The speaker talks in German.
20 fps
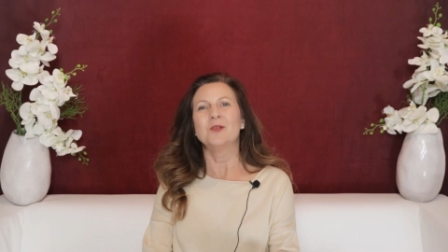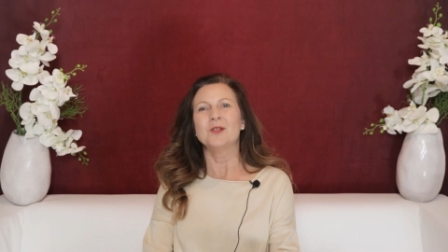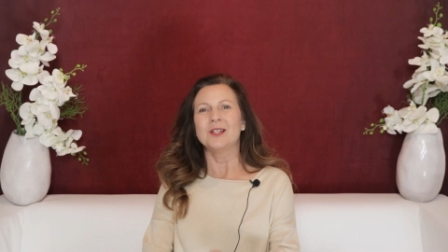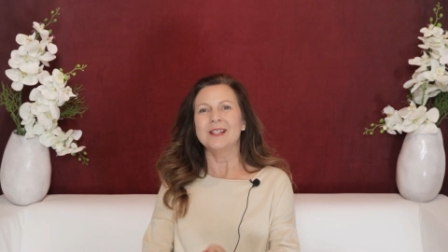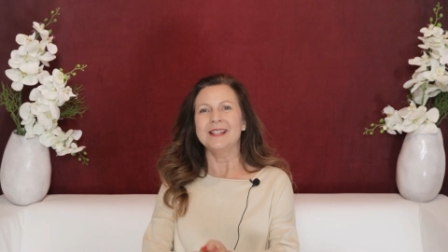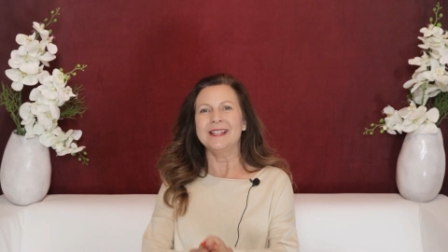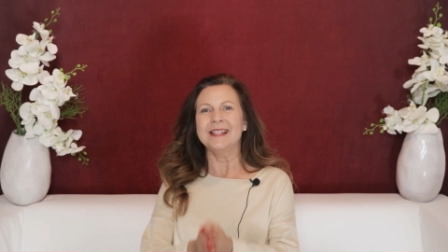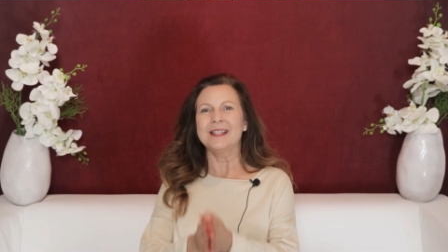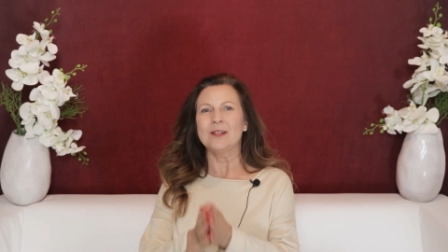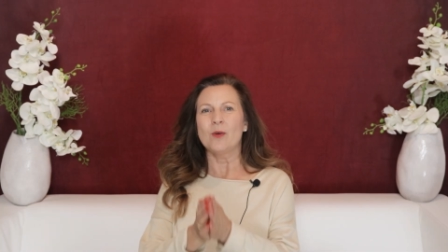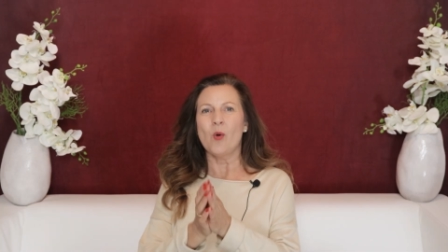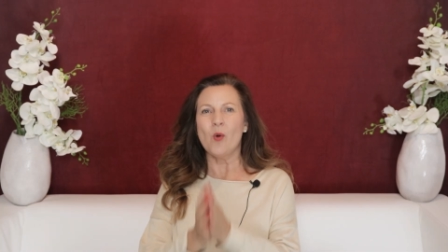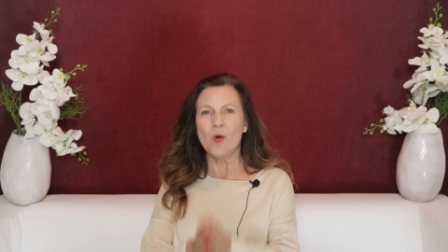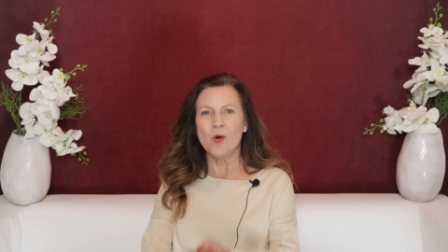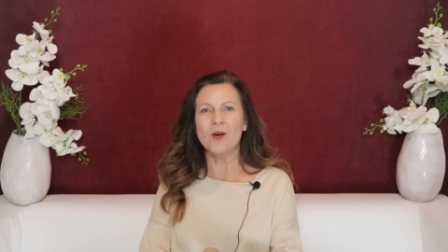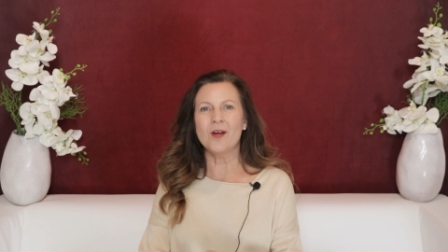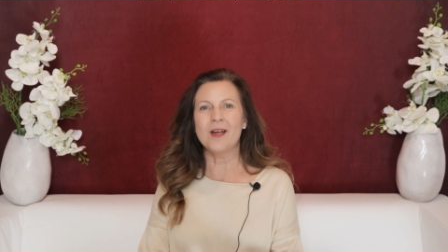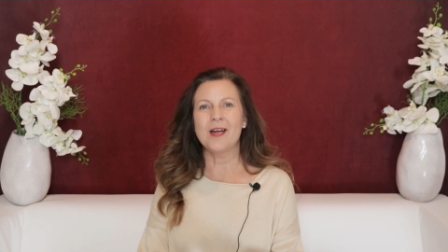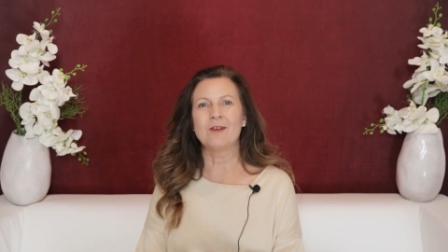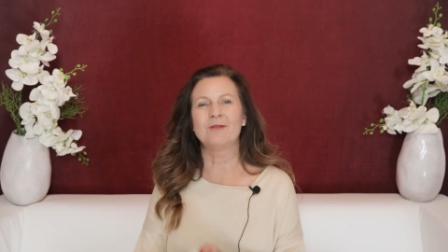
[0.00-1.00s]
und ich
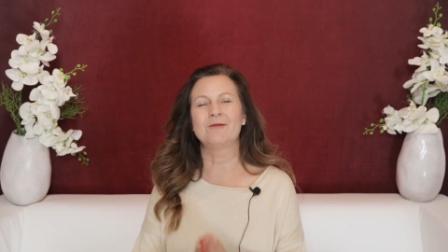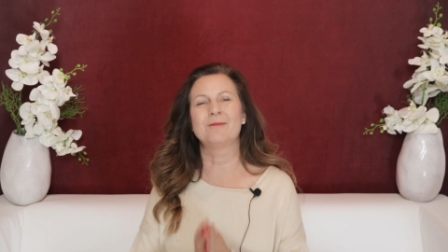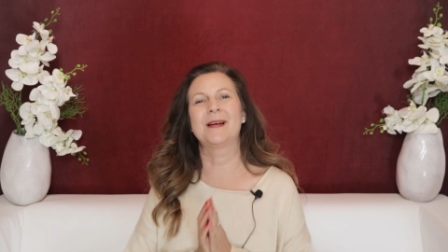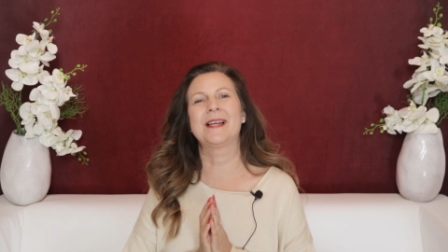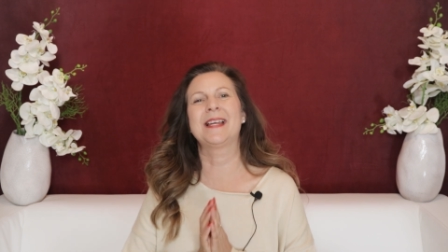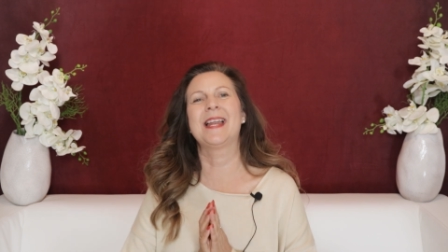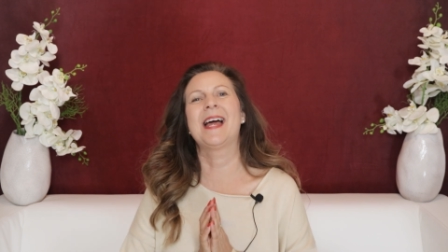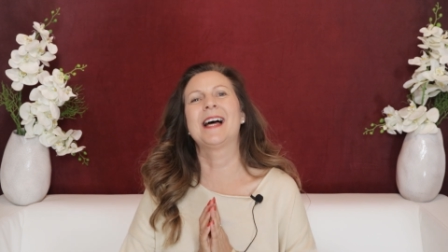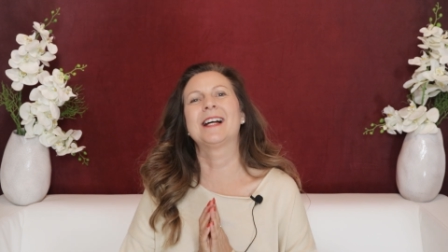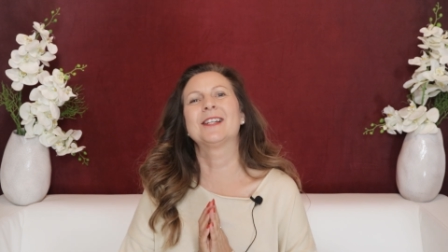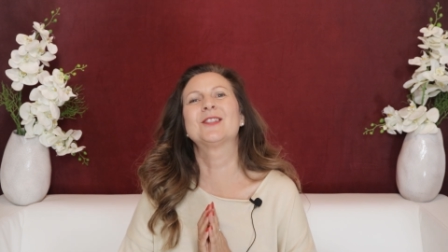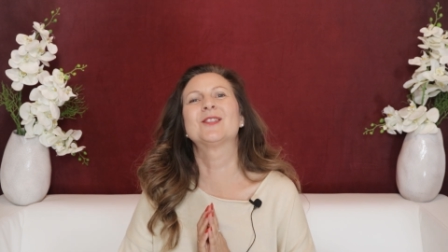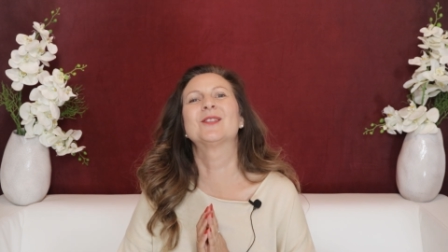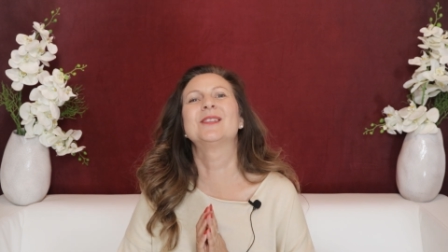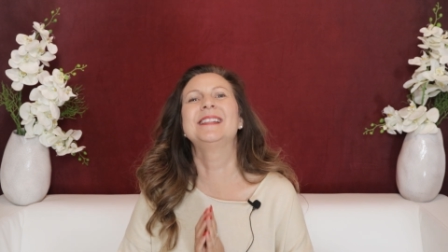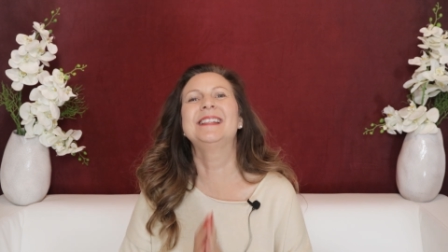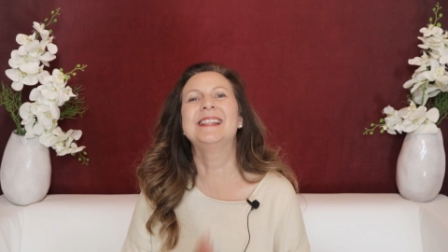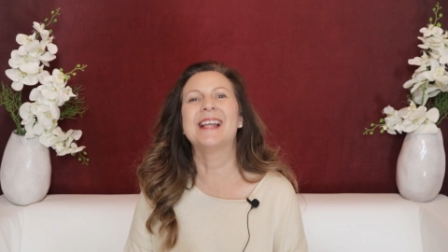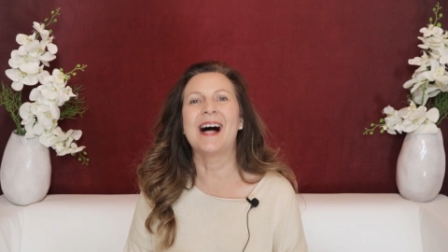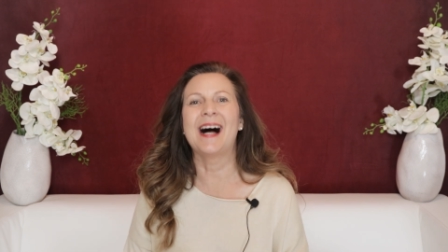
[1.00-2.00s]
höre auf mein Herz
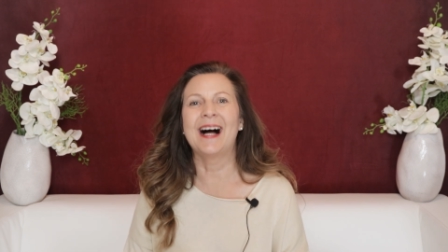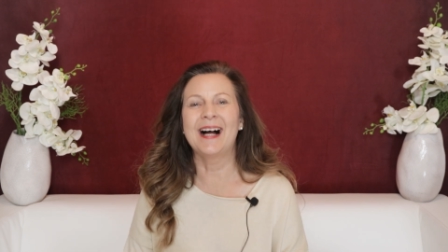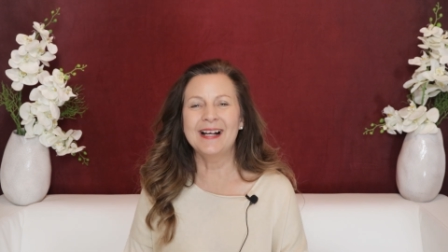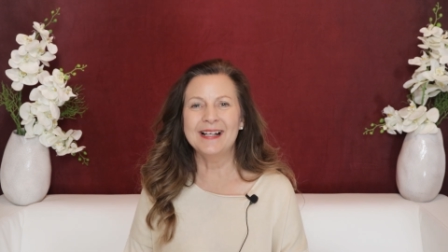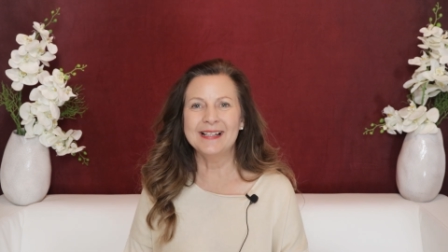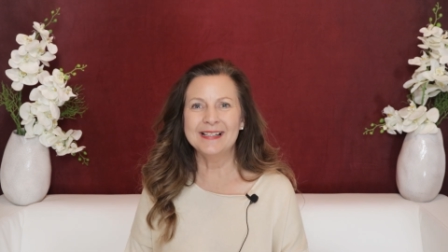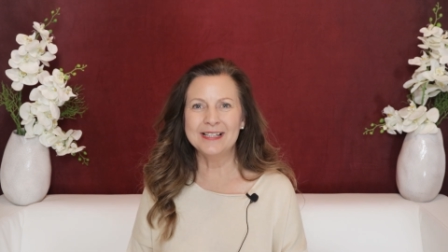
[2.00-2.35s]
und ja,